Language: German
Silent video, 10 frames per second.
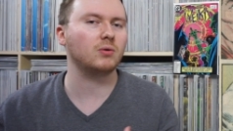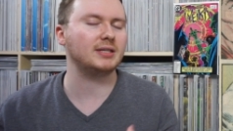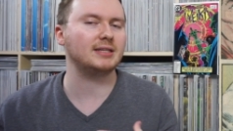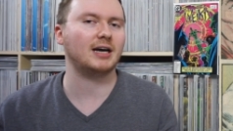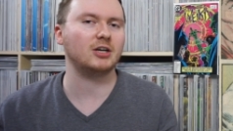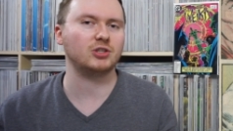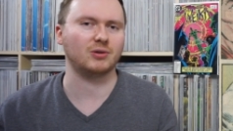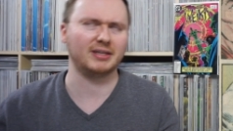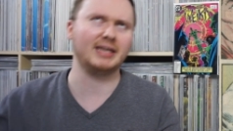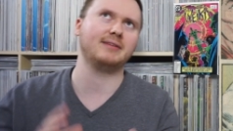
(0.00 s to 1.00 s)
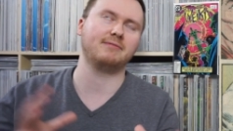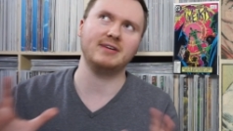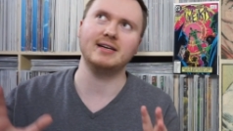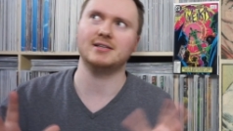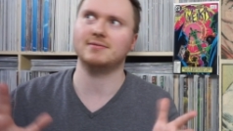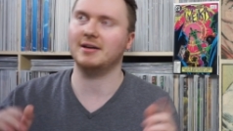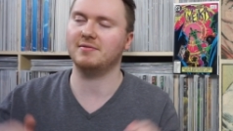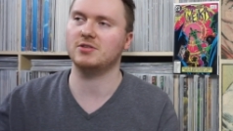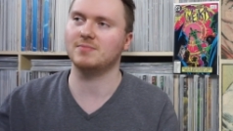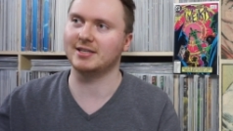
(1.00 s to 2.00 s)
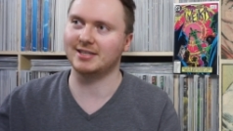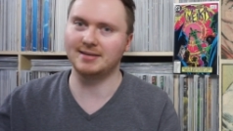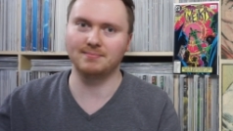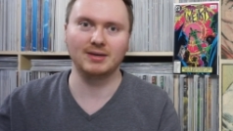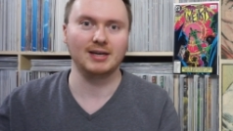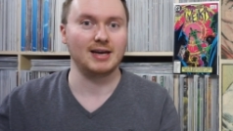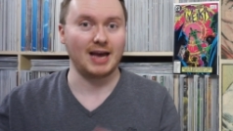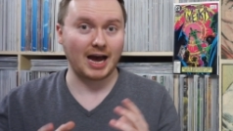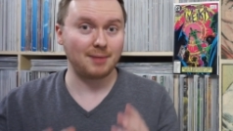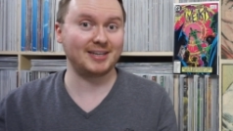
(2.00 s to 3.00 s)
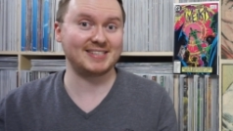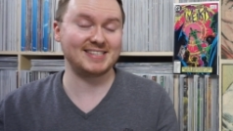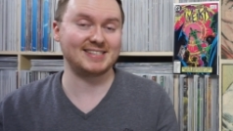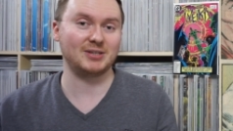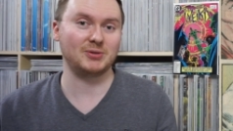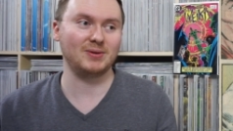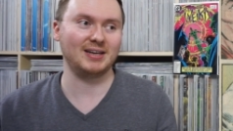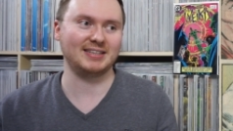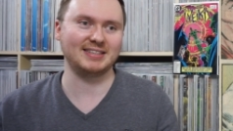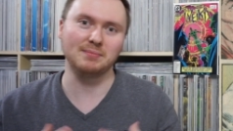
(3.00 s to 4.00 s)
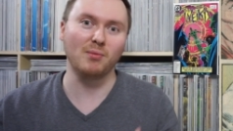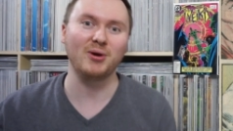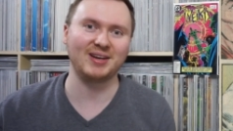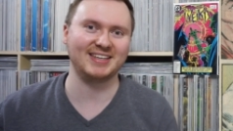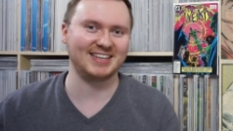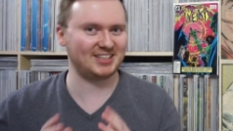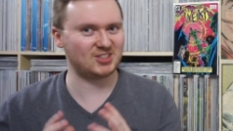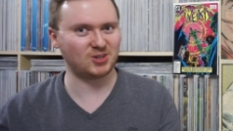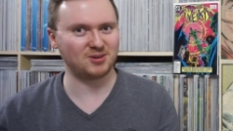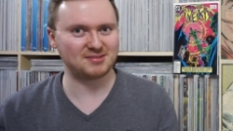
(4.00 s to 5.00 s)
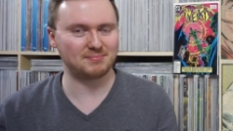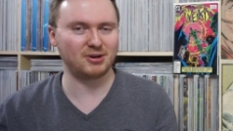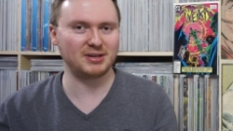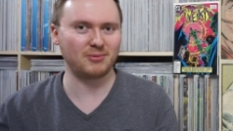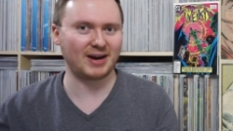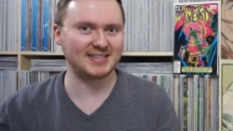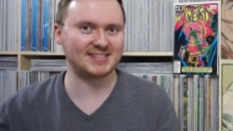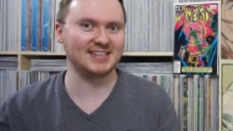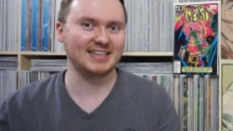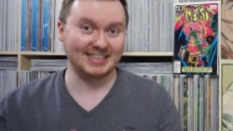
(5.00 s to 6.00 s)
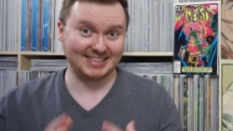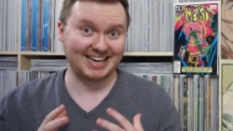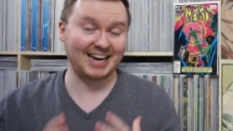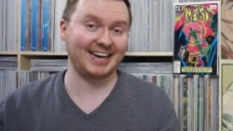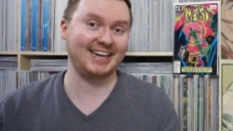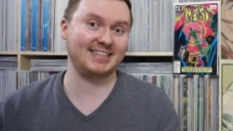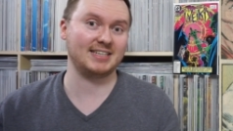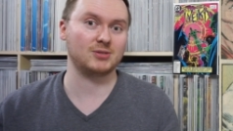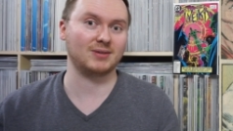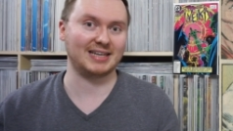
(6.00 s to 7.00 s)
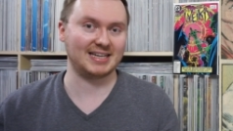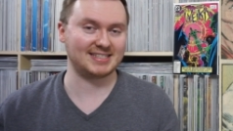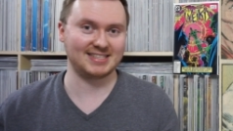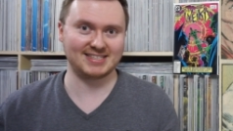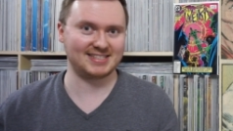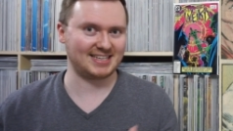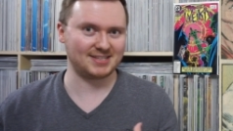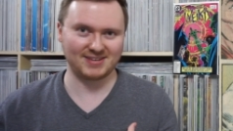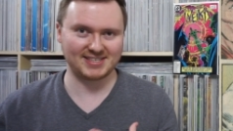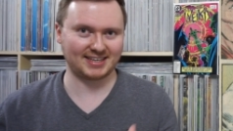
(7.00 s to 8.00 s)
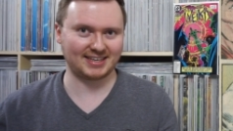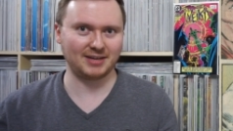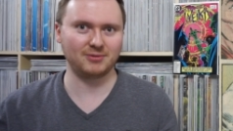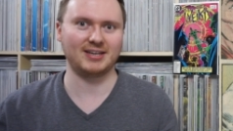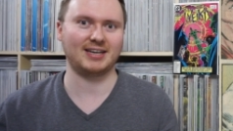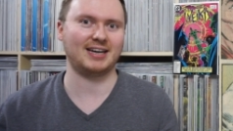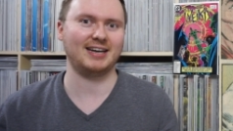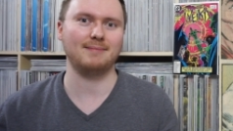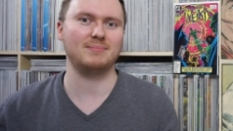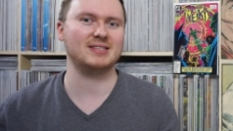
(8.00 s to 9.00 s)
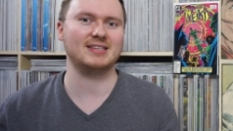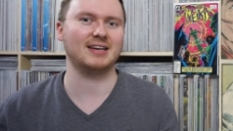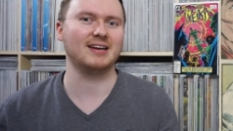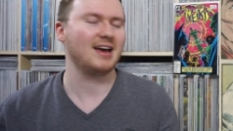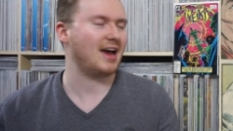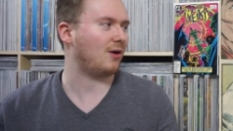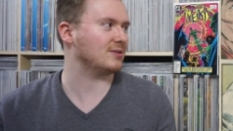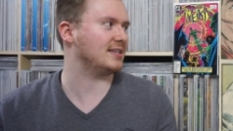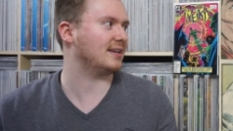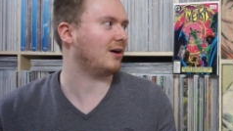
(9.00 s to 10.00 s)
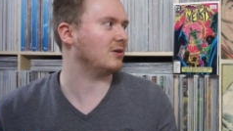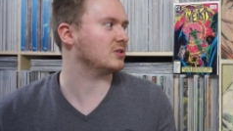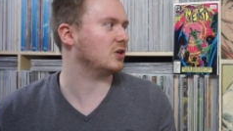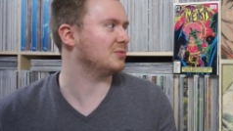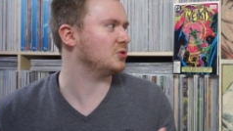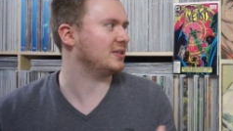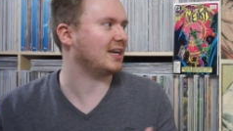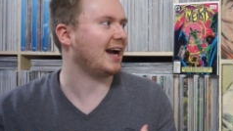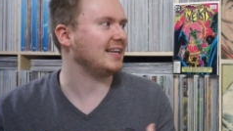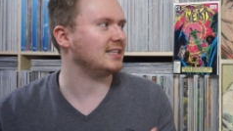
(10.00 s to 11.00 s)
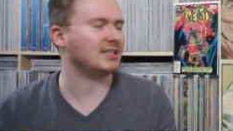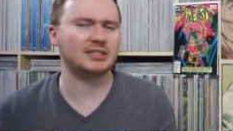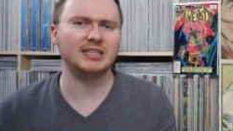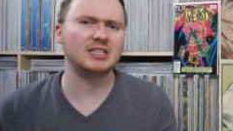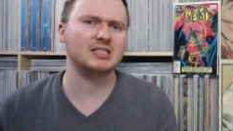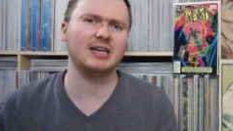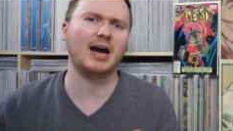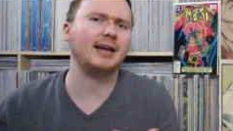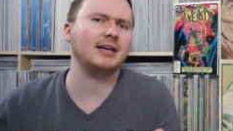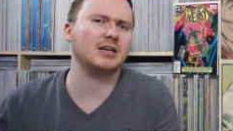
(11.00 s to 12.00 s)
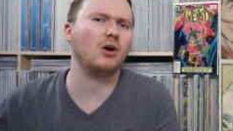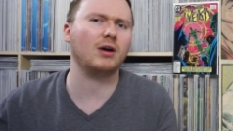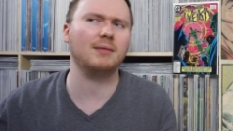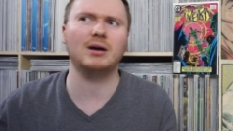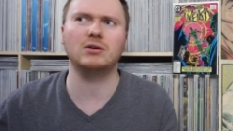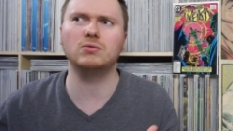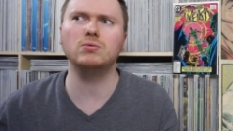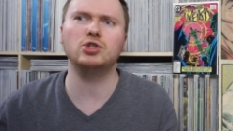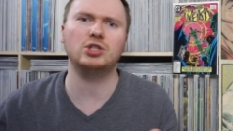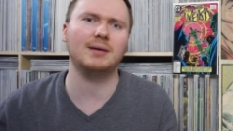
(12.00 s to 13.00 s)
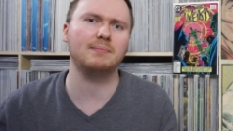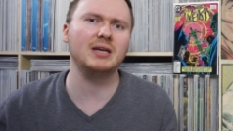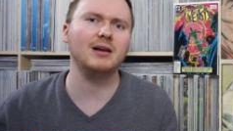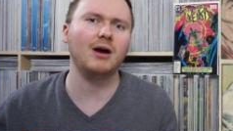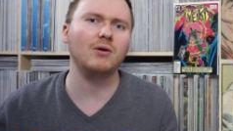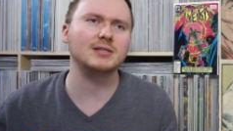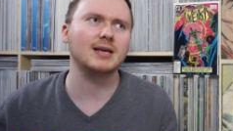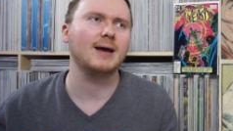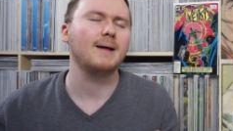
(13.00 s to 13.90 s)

und die Darstellung. Nicht viel, das war etwas übertrieben. Aber das ist natürlich die Möglichkeit, die Chance, Bernie Wrightson da richtig zu glänzen. Das ist das, was er kann und da kann er ein bisschen aus sich rauskommen. So, die reinen Charaktere sehen eigentlich auch immer gut, stabil aus